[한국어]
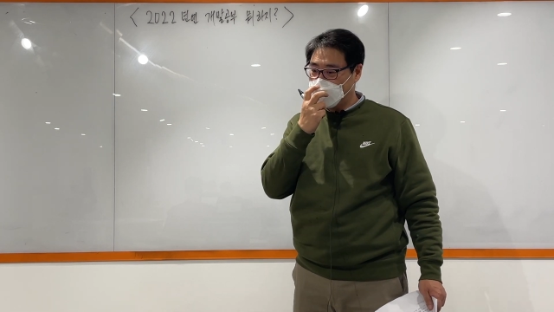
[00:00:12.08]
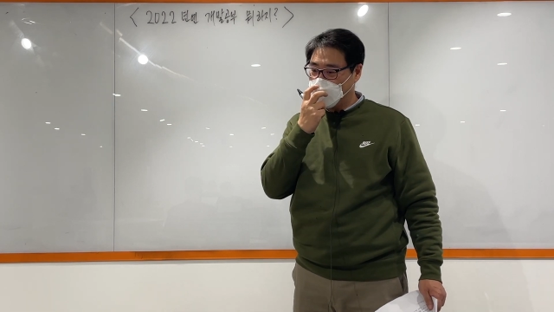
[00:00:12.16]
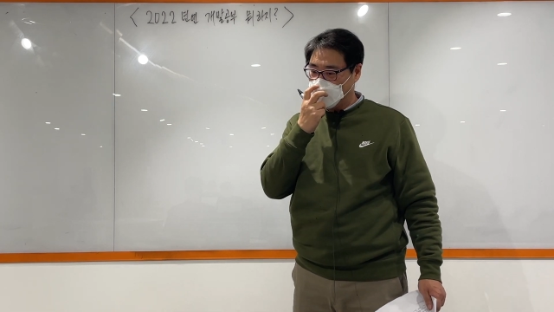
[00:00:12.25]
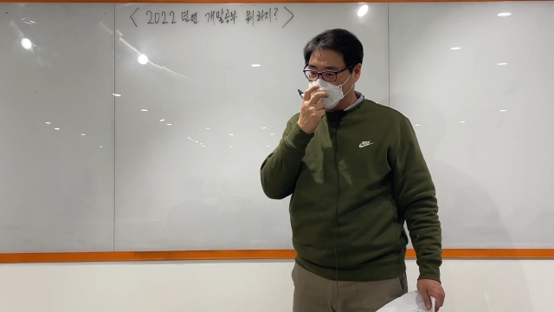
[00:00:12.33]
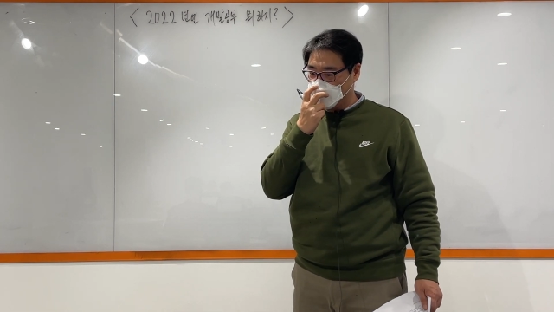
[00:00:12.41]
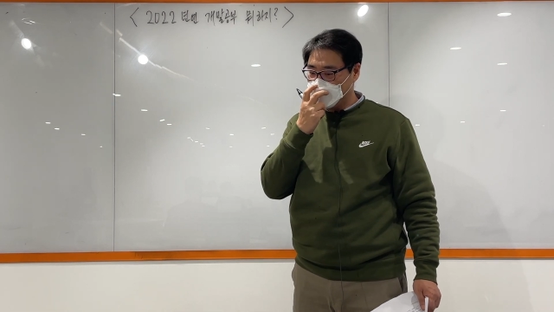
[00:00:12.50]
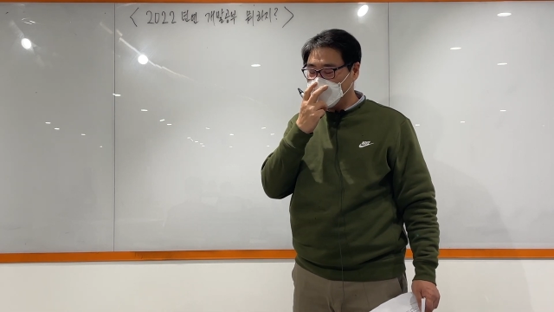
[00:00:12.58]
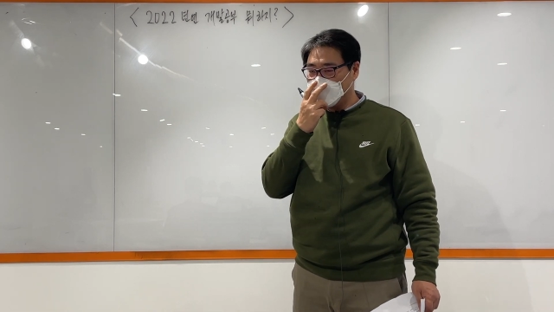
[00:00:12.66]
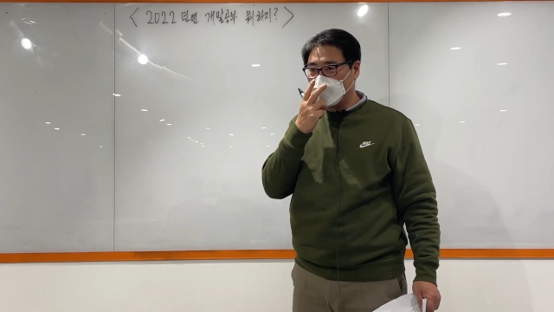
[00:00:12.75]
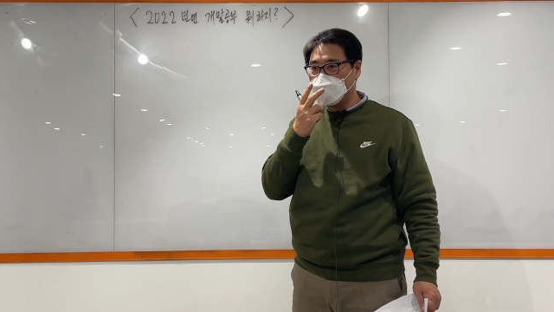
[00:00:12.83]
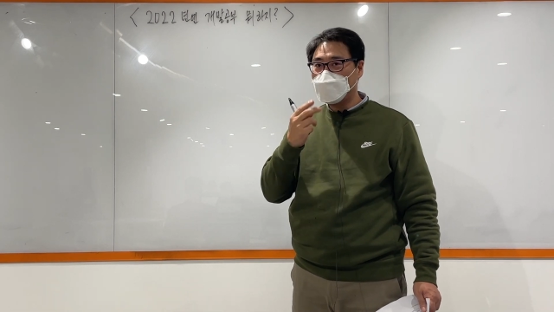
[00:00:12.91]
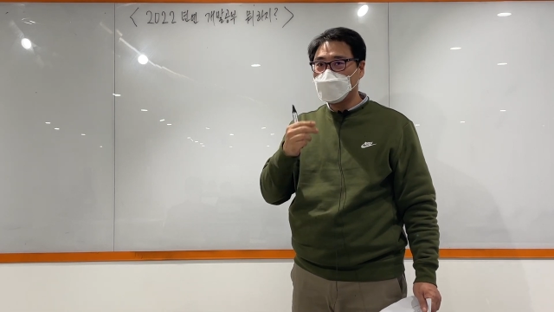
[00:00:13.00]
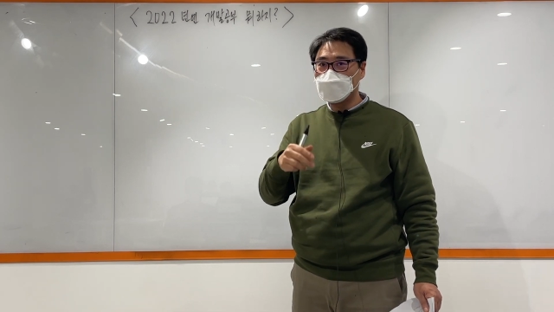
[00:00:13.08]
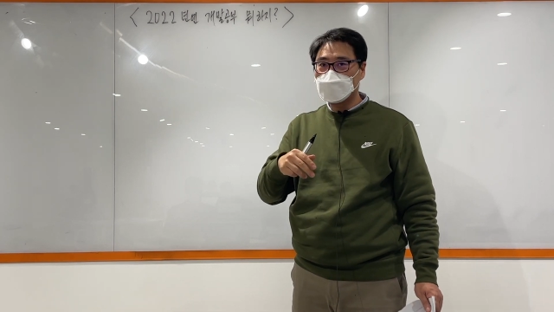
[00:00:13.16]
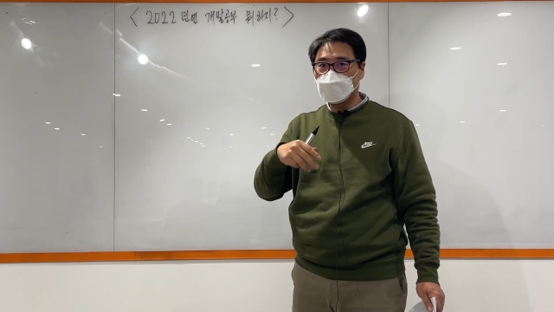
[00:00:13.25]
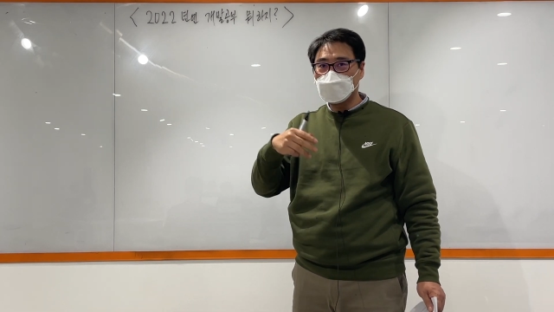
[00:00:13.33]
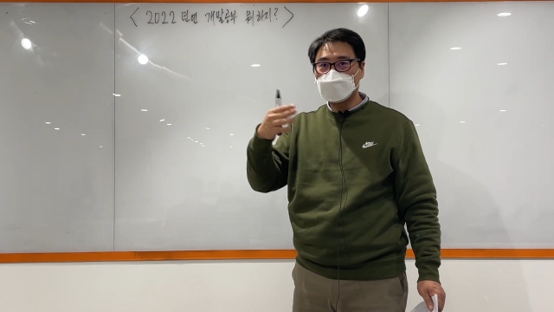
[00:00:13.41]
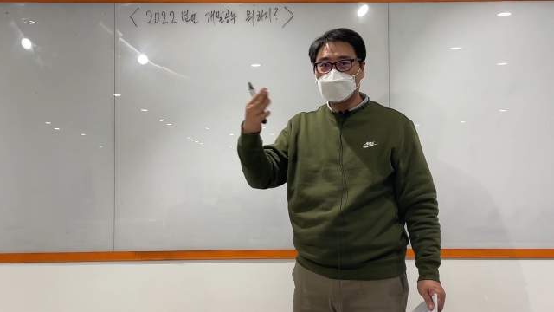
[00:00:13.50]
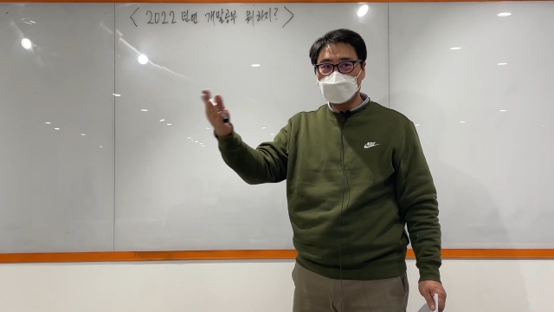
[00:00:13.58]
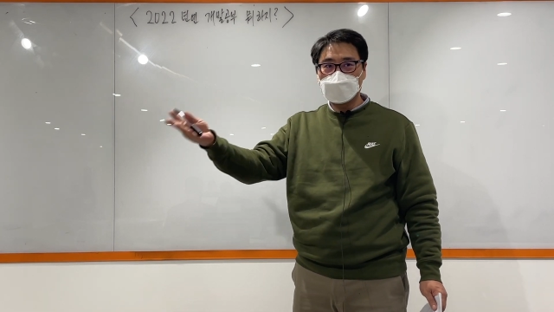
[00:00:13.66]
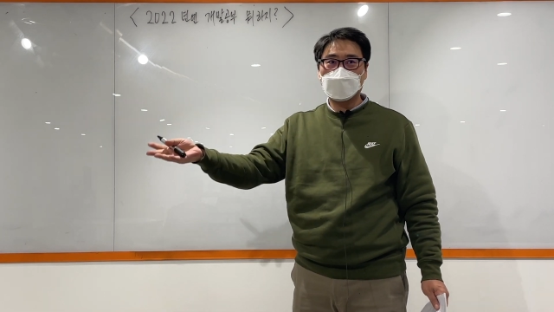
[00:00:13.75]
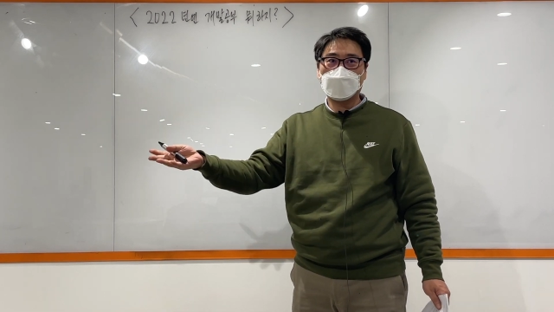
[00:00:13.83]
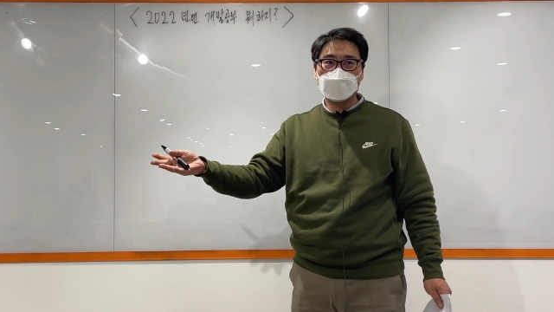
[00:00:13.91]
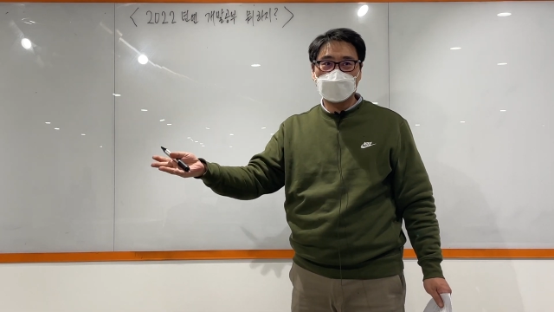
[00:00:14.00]
로드맵, 개발 공부
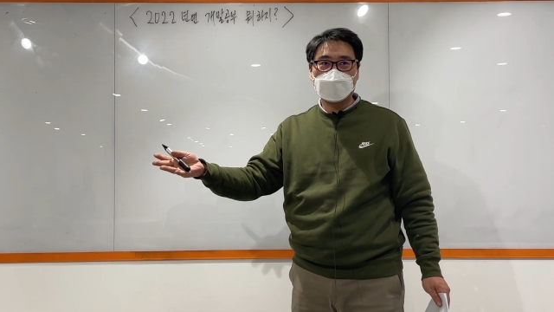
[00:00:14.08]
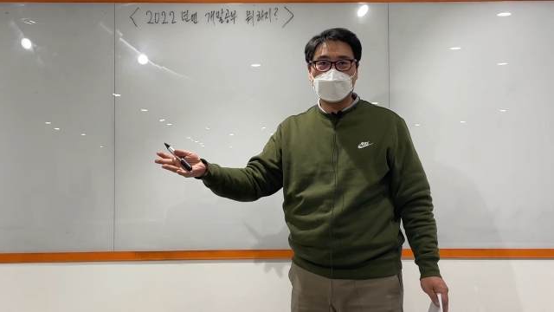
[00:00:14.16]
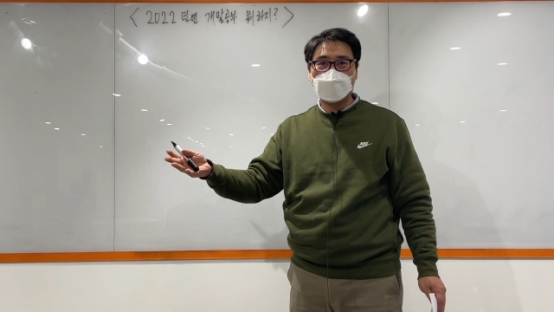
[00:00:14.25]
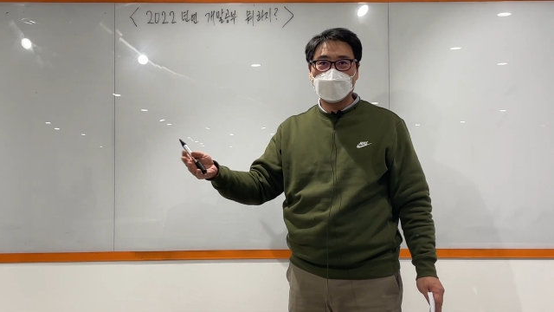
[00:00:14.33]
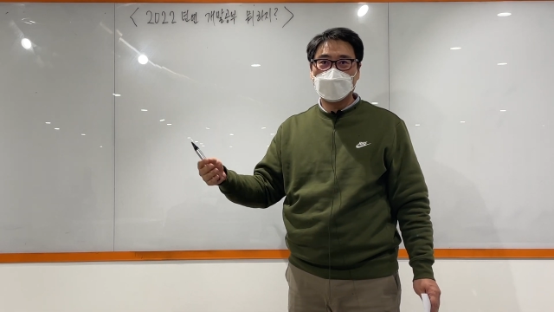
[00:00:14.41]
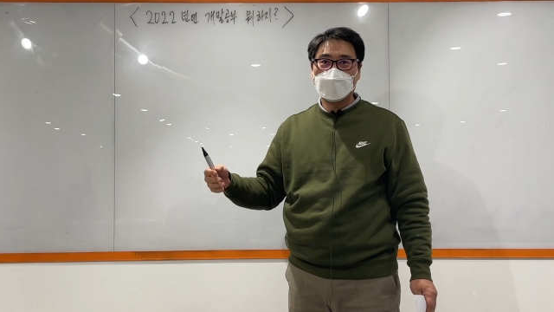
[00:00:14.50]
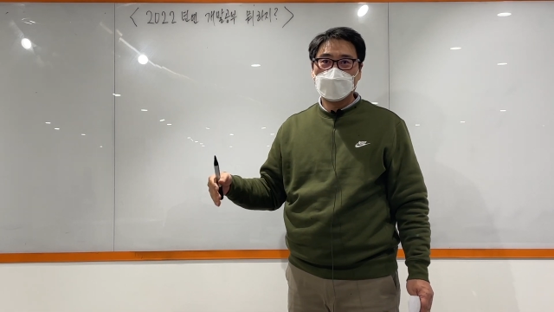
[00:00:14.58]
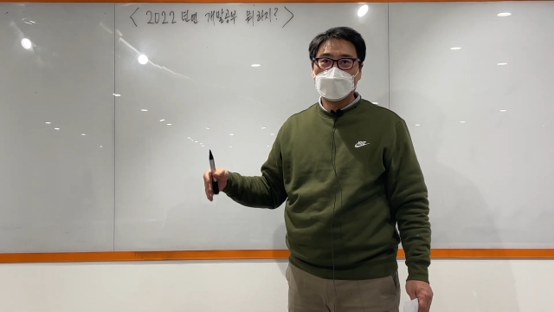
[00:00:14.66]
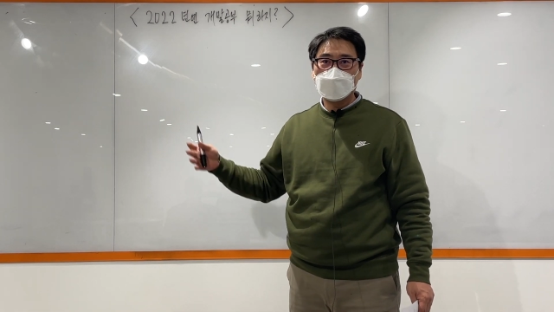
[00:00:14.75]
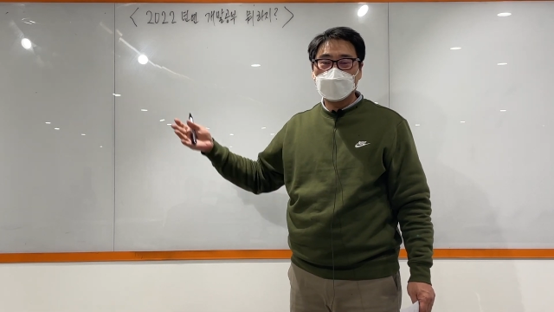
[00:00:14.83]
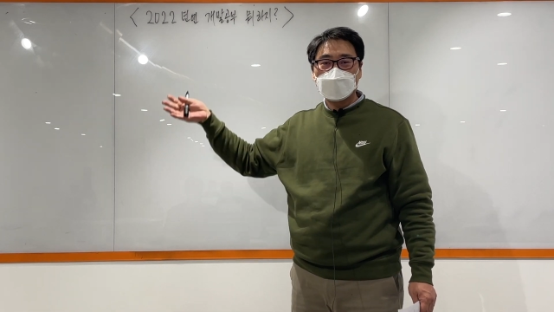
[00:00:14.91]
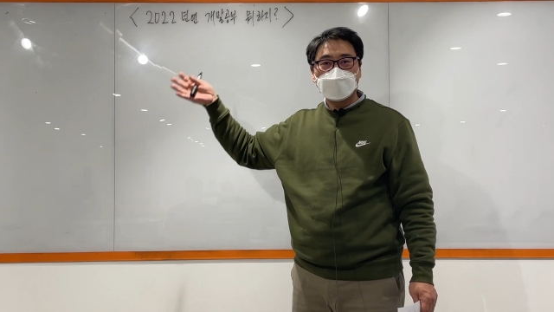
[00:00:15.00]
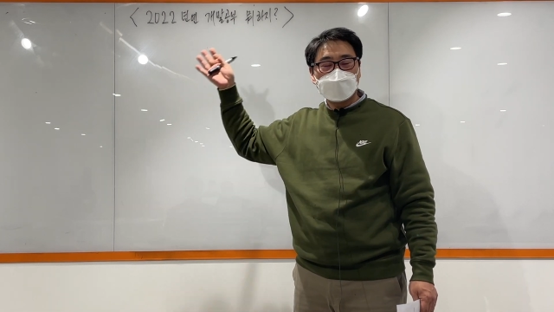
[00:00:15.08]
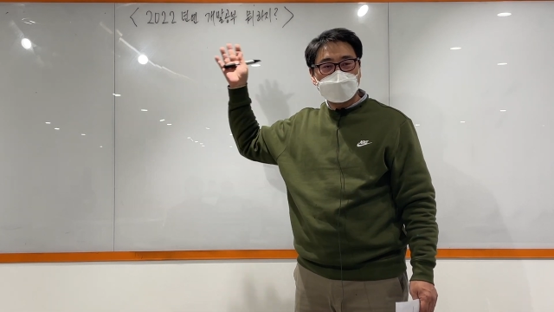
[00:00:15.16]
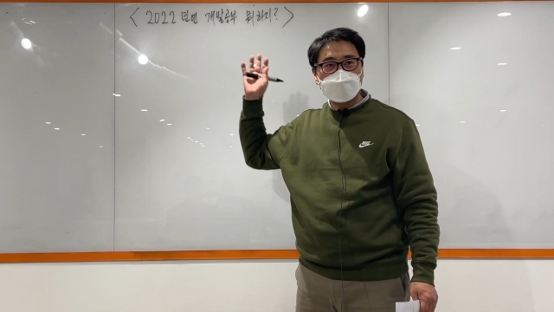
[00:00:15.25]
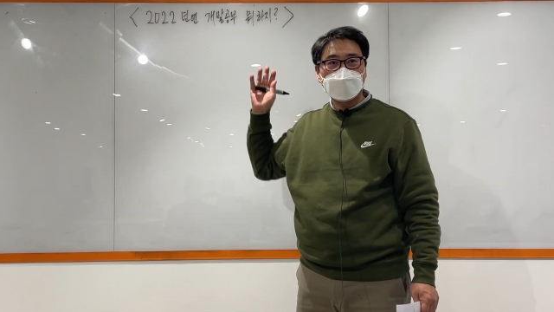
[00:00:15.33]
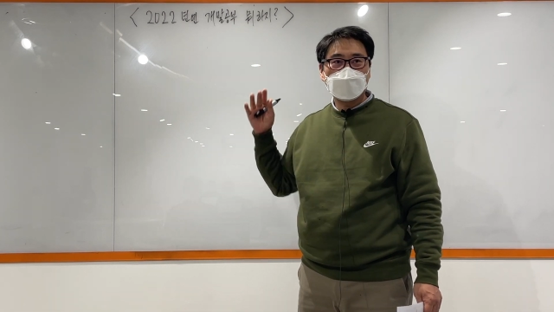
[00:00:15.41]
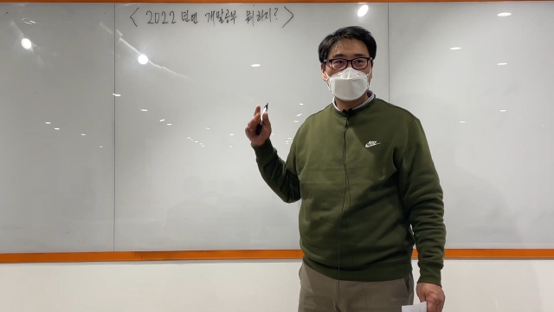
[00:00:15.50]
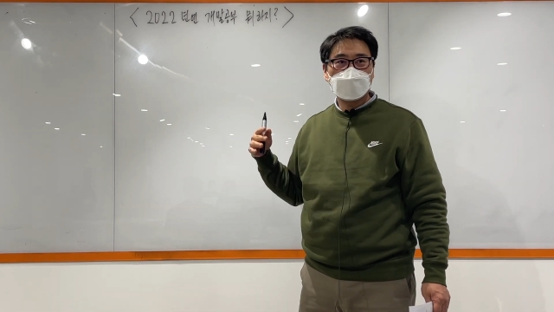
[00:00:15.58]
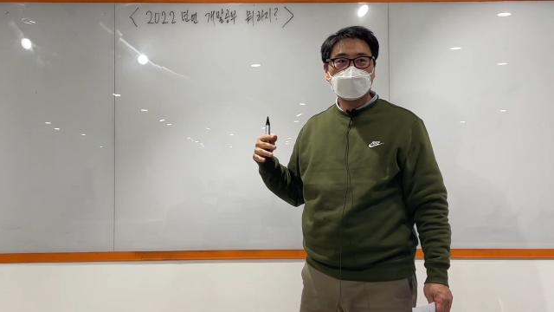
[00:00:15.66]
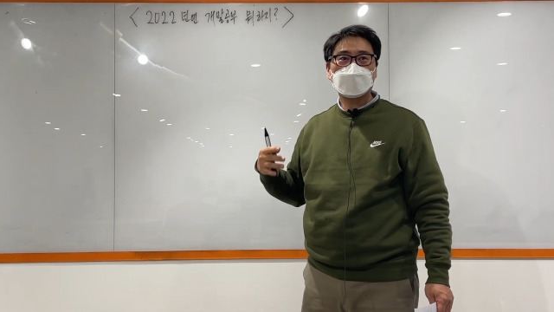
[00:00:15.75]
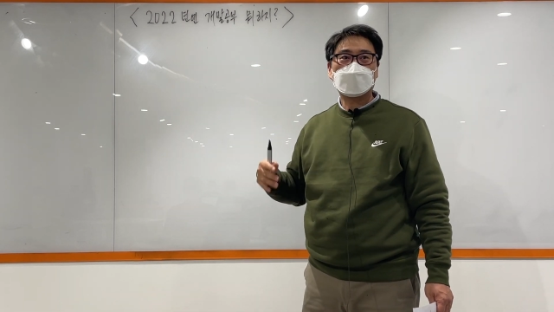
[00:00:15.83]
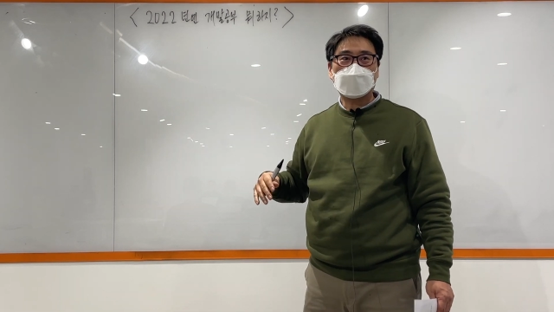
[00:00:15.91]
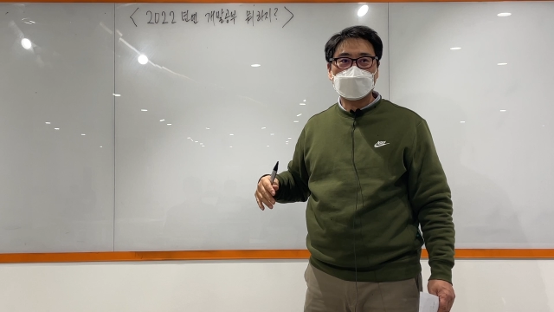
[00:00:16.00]
로드맵을 이런 거 쭉 들어보고
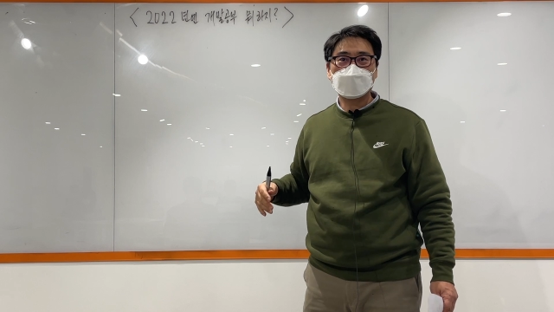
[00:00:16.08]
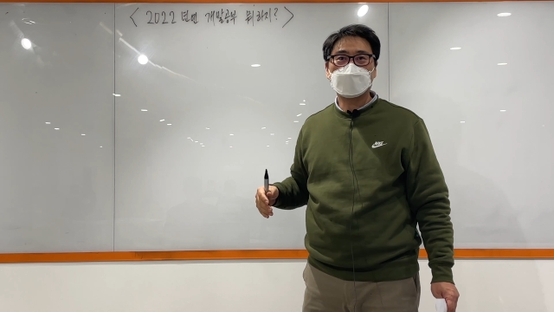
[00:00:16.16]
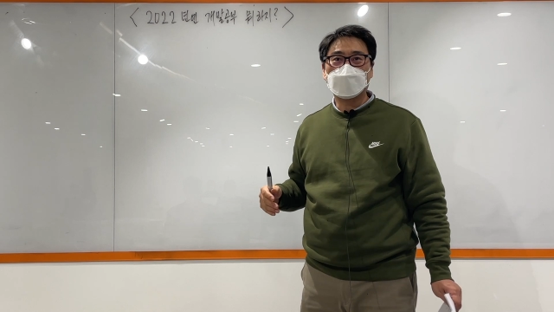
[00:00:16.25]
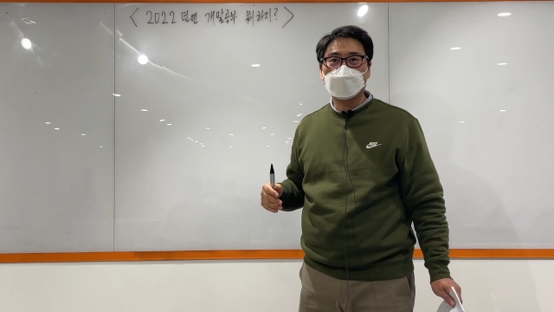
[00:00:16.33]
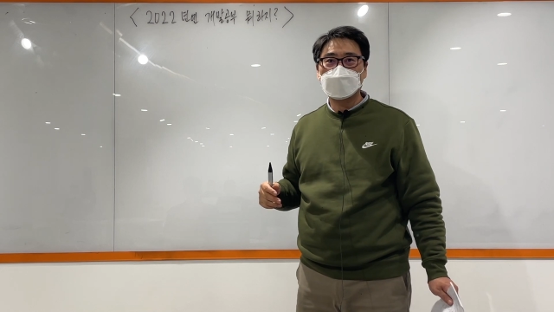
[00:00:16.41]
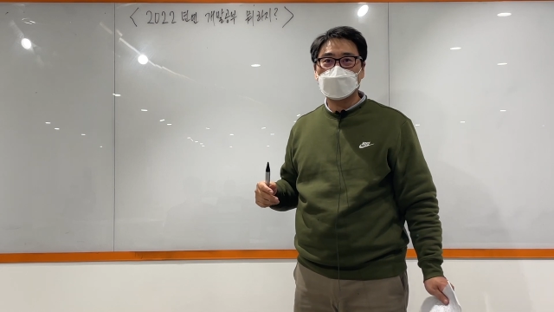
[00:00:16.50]
스스로 짜십시오.